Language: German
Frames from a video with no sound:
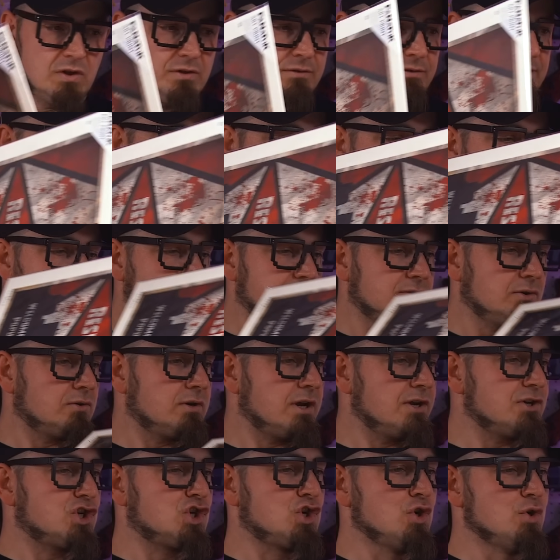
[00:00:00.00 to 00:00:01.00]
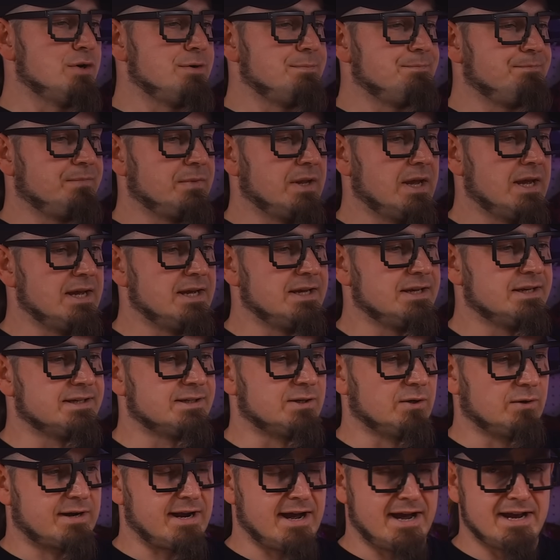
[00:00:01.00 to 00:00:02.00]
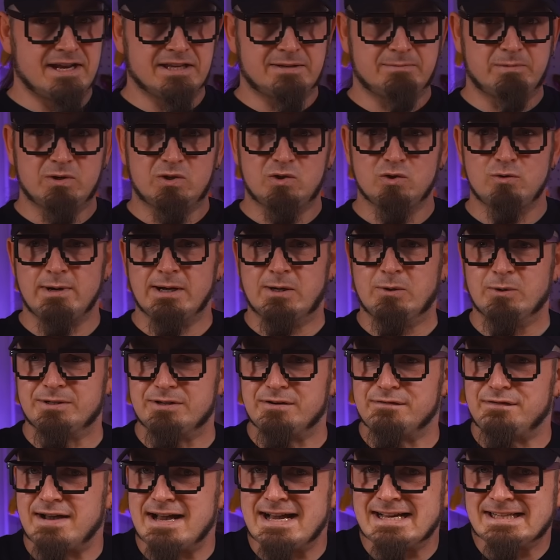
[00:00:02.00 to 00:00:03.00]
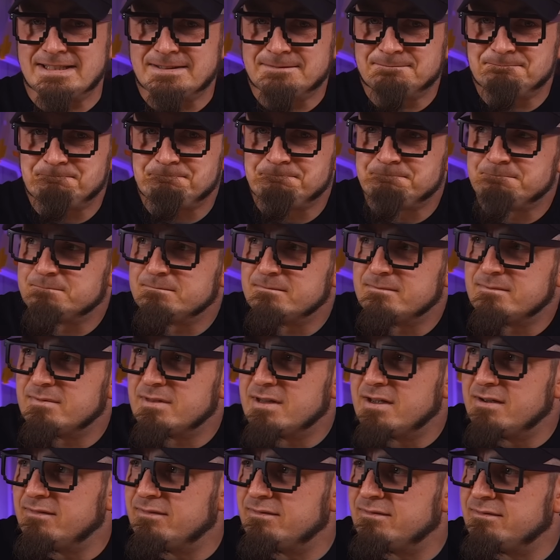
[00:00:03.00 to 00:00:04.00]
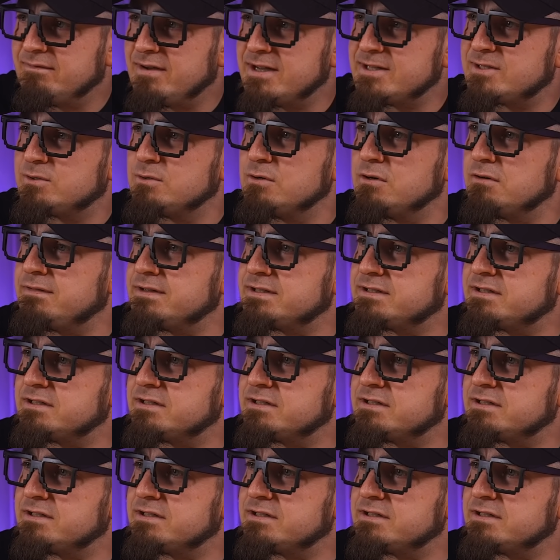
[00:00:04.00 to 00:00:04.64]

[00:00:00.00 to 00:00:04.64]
das ist doch ganz schön. So, Kai, jetzt bist du noch mal kurz gefragt. Weißt du noch, was